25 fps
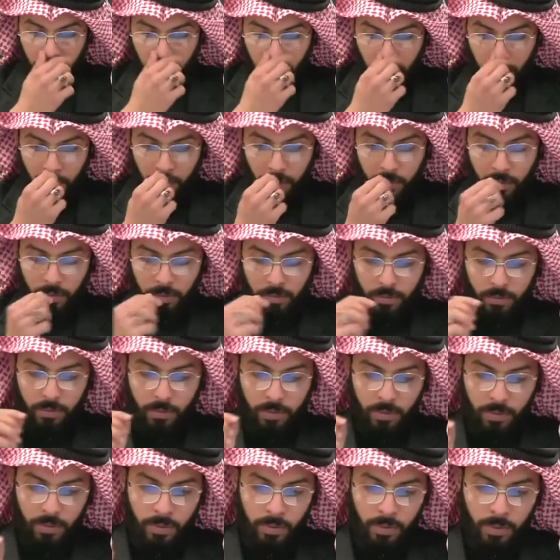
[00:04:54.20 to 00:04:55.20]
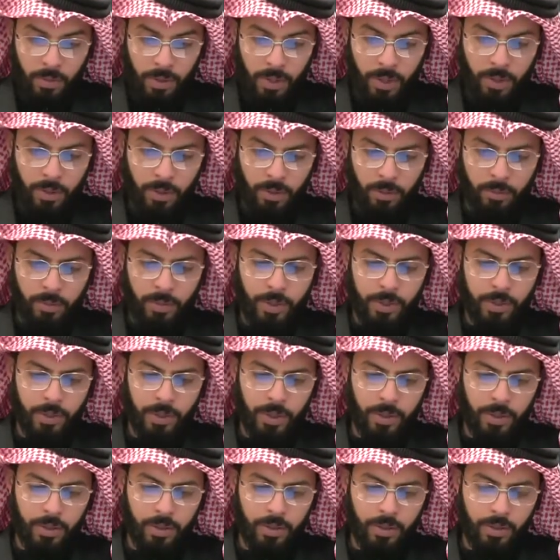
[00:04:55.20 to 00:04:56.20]
أو ذكر
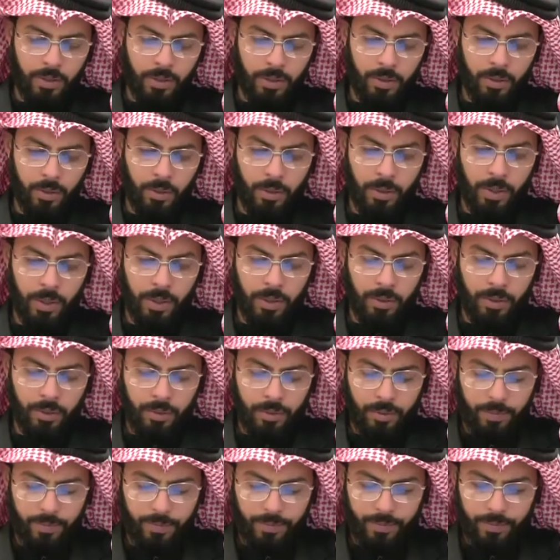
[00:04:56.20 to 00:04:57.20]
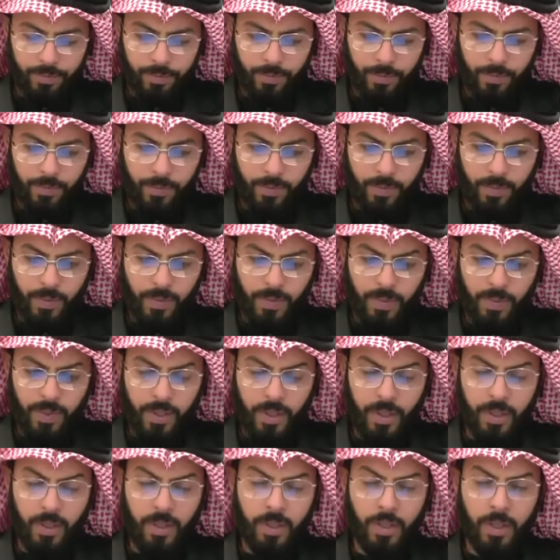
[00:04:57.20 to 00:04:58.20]
بسيط أورده
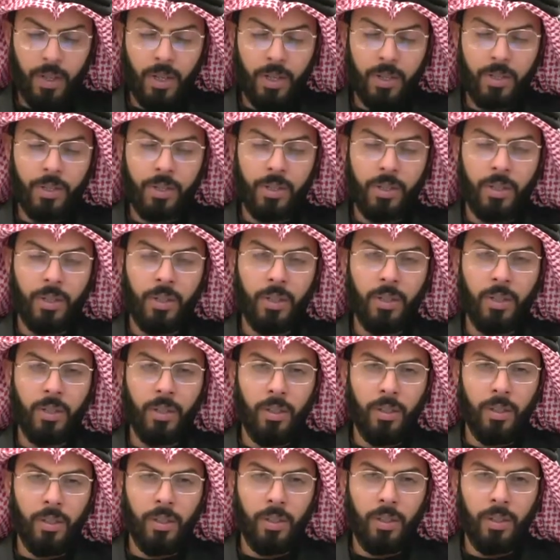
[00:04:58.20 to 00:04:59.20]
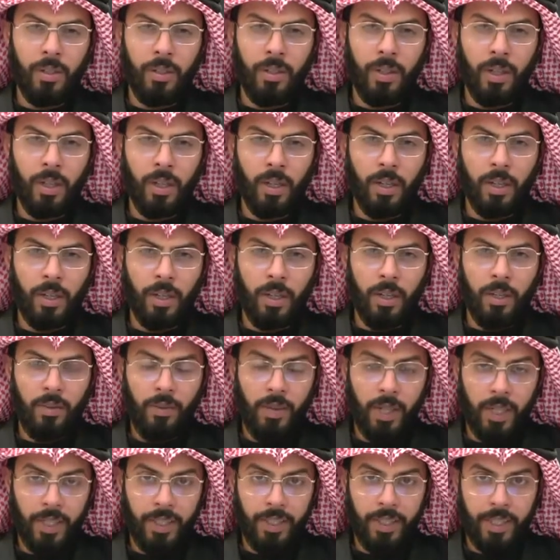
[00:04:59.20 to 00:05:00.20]
الشيعي إذا قرأ
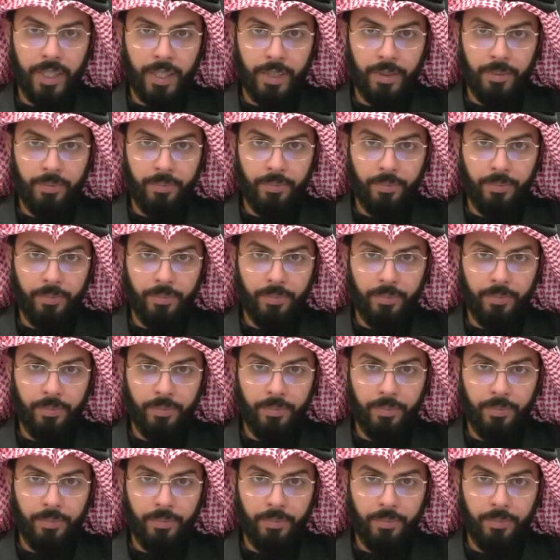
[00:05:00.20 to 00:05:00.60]
الفاتحة